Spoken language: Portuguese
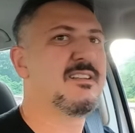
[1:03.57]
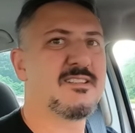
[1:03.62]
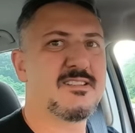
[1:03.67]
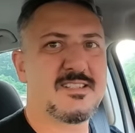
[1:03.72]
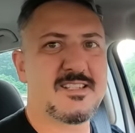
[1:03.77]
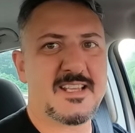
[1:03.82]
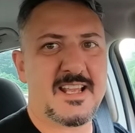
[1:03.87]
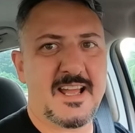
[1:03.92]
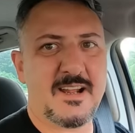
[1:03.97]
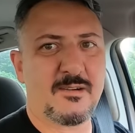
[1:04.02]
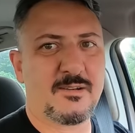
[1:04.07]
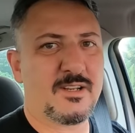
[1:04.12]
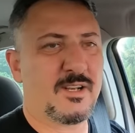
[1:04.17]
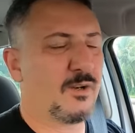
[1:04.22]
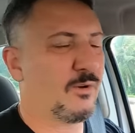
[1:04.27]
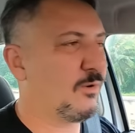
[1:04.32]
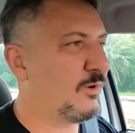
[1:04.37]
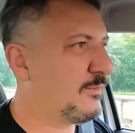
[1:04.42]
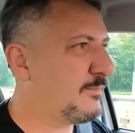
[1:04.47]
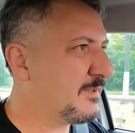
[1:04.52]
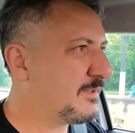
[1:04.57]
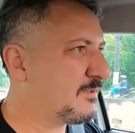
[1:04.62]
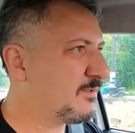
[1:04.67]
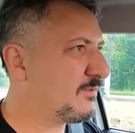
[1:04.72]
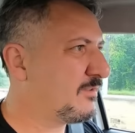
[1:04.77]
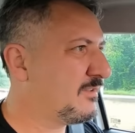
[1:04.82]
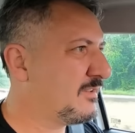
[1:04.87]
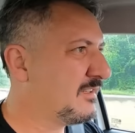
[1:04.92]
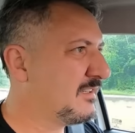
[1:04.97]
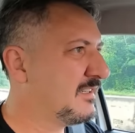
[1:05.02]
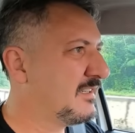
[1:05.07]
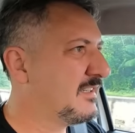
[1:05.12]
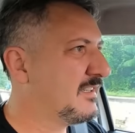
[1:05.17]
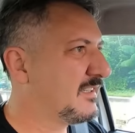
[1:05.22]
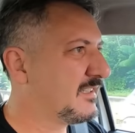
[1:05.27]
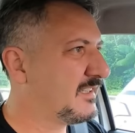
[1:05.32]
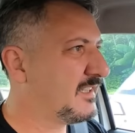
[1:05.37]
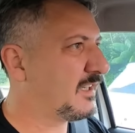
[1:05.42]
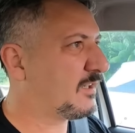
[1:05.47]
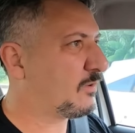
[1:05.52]
zero quilômetro
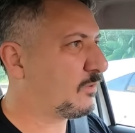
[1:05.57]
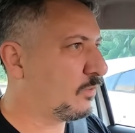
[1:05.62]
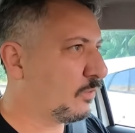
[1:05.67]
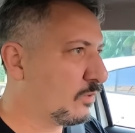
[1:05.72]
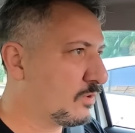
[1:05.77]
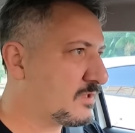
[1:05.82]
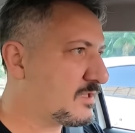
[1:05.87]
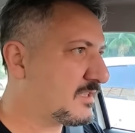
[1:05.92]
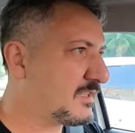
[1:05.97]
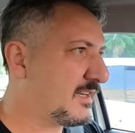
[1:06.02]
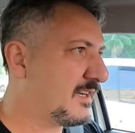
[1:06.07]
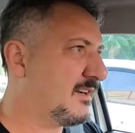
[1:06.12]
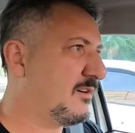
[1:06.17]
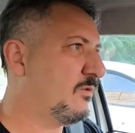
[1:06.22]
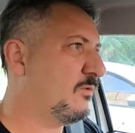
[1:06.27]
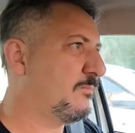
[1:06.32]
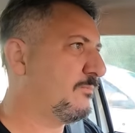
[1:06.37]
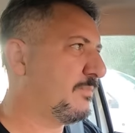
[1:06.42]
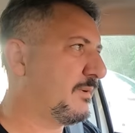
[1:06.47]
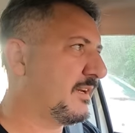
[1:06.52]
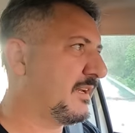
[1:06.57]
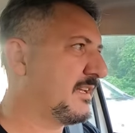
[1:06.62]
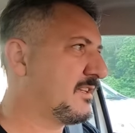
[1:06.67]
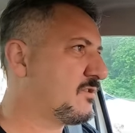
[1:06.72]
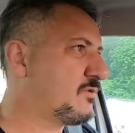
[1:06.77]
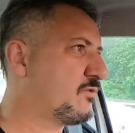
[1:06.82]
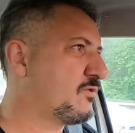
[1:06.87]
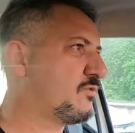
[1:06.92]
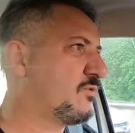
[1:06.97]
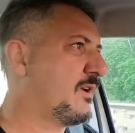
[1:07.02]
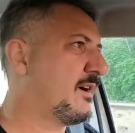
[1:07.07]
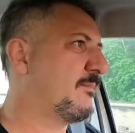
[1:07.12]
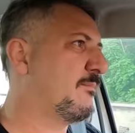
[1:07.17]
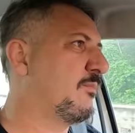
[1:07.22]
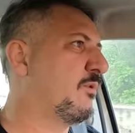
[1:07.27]
que custa o preço de uma